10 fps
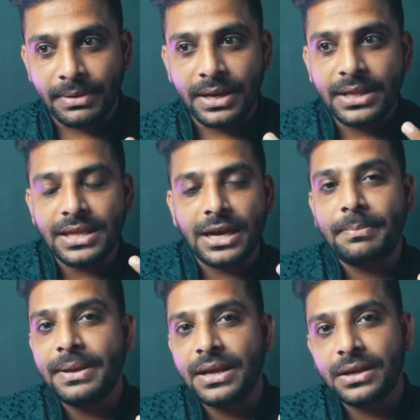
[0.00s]
मेरे चैनल
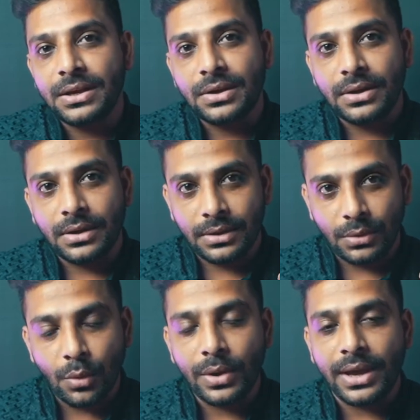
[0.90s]
पे
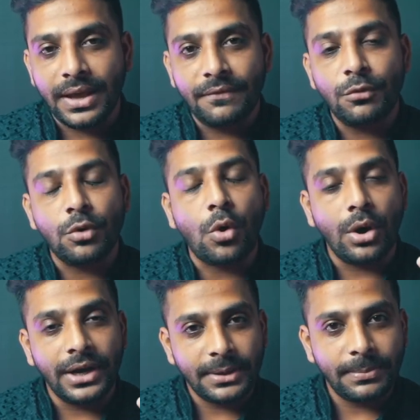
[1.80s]
लोग हैं वो
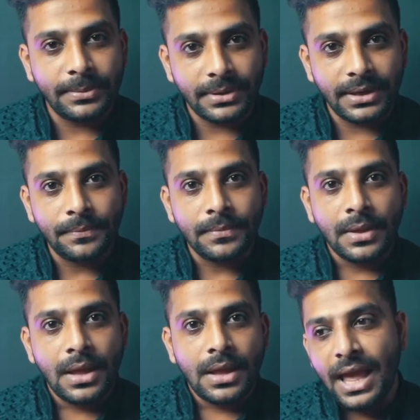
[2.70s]
क्वालिटी पीपल
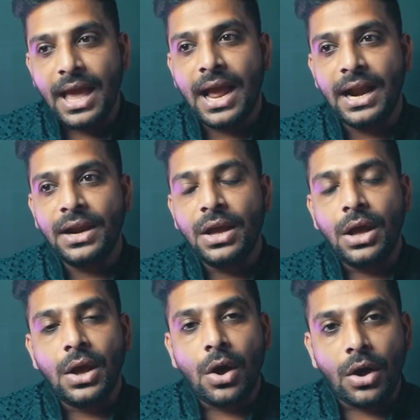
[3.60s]
हैं एंड
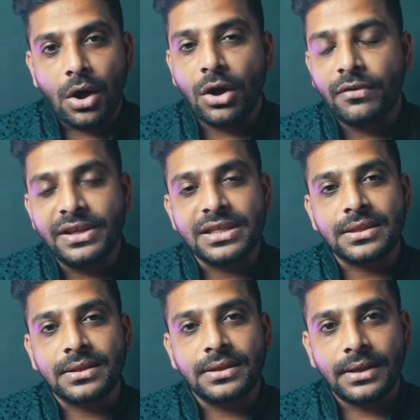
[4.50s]
ऑलवेज
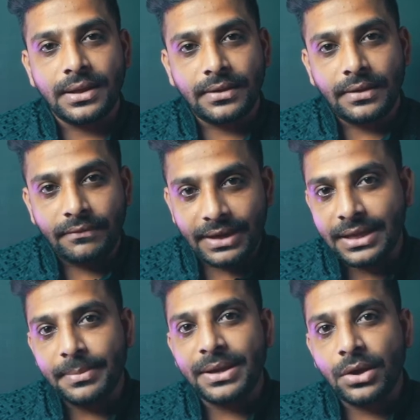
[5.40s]

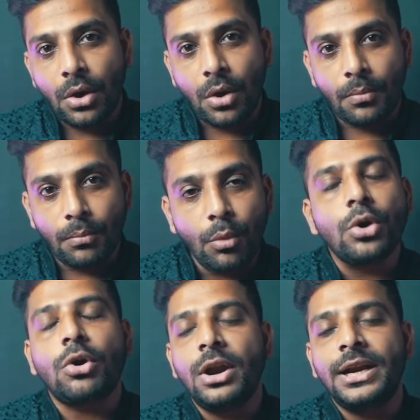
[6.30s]
वेलकमिंग
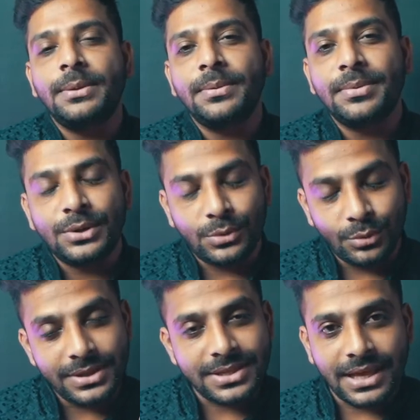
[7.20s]
मोर क्वालिटी पीपल टू
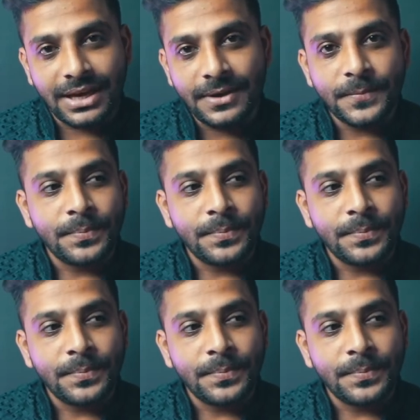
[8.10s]
दिस चैनल